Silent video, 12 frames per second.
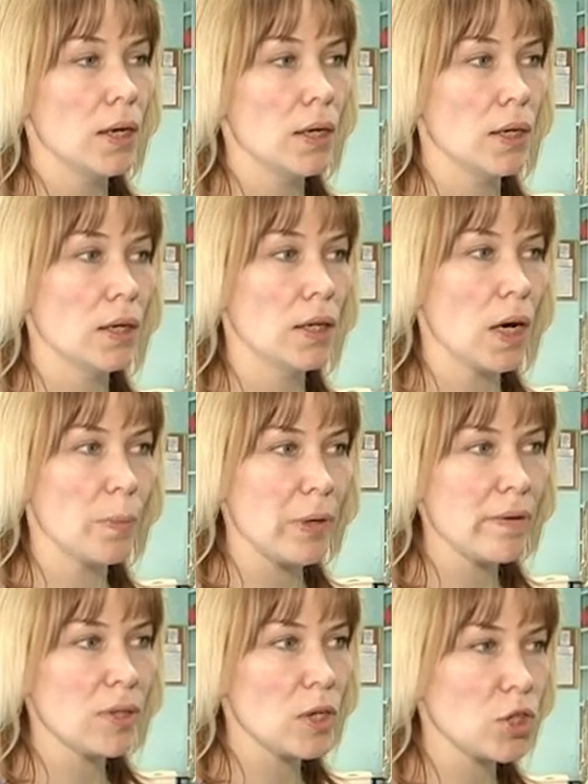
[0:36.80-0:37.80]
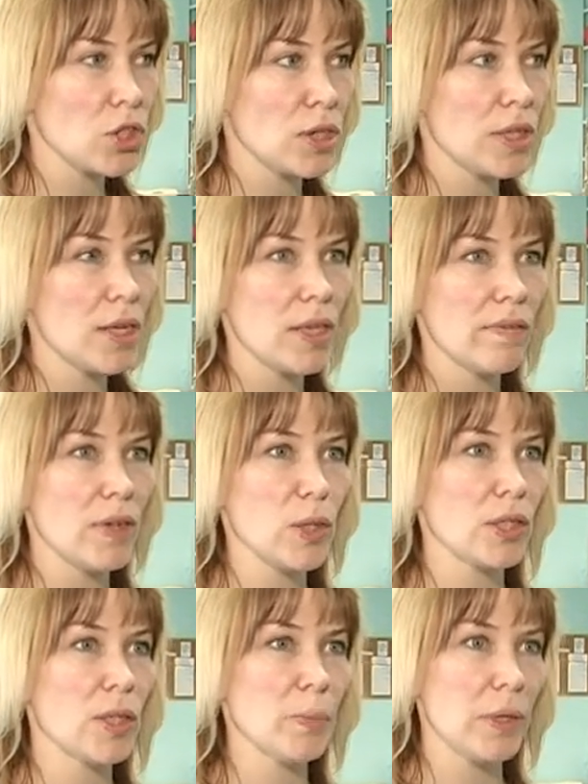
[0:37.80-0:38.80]
Э, как правило, наши занятие
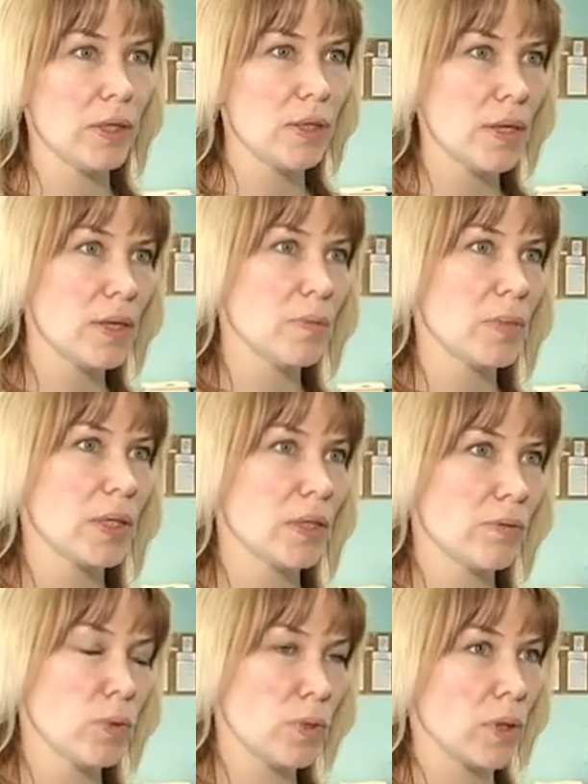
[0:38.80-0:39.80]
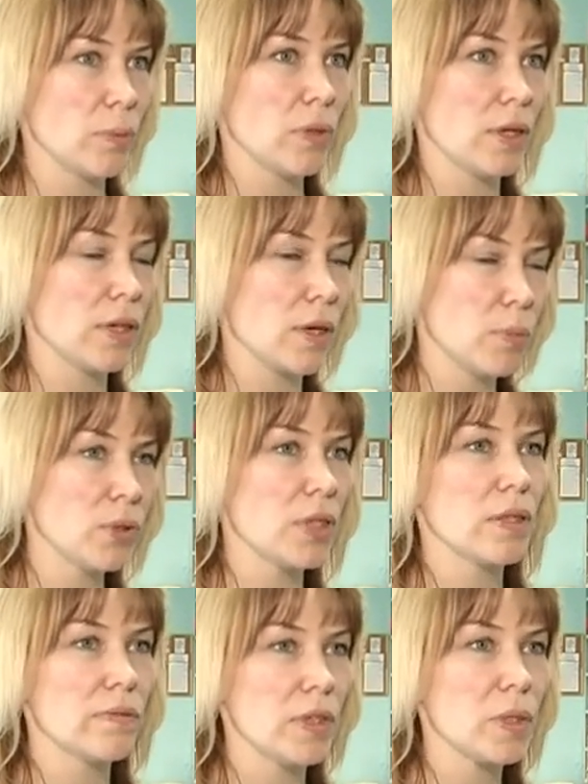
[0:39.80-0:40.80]
является дополнением к, основной, э, к работе
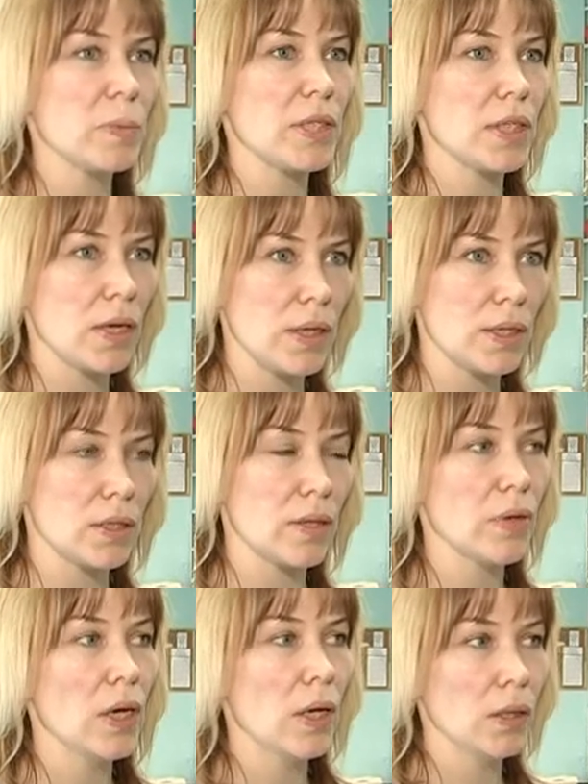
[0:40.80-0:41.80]
основных специалистов –